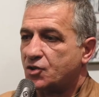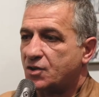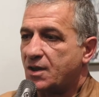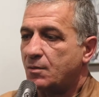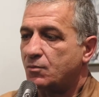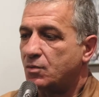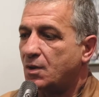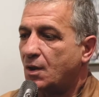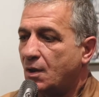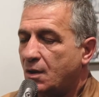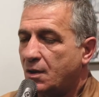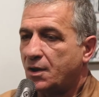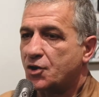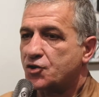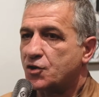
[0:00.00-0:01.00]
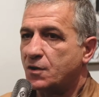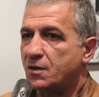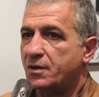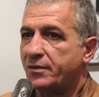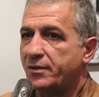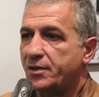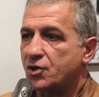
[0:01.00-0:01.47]
сам начал
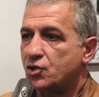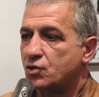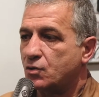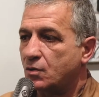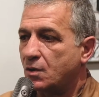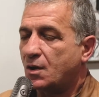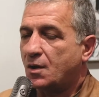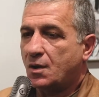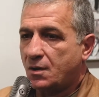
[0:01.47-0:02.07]
говорить, что